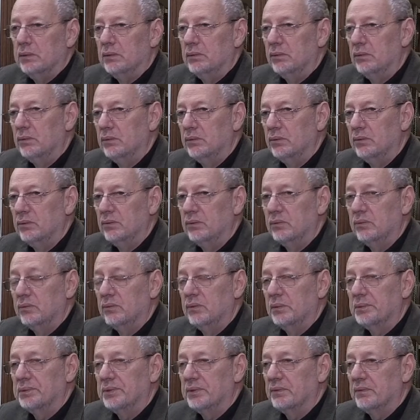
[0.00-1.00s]
Ну,
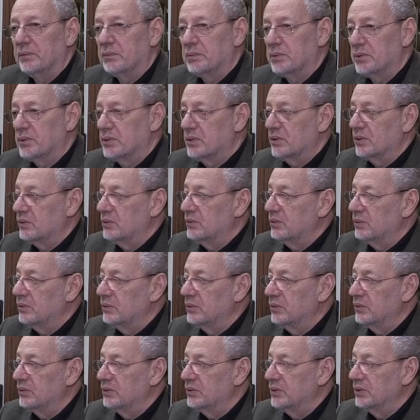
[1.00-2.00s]
вообще вопрос
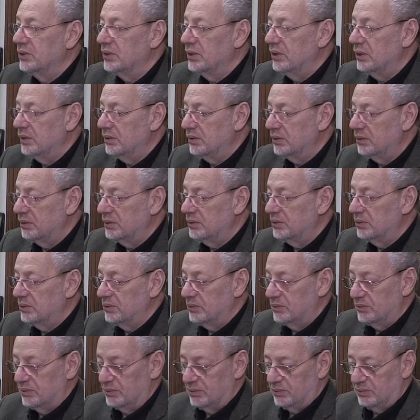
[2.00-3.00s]
такой, знаете что,
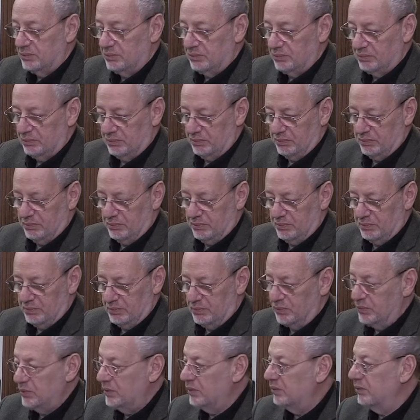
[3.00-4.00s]

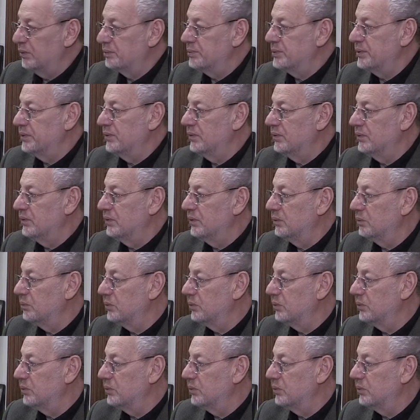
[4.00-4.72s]
ну, их вообще довольно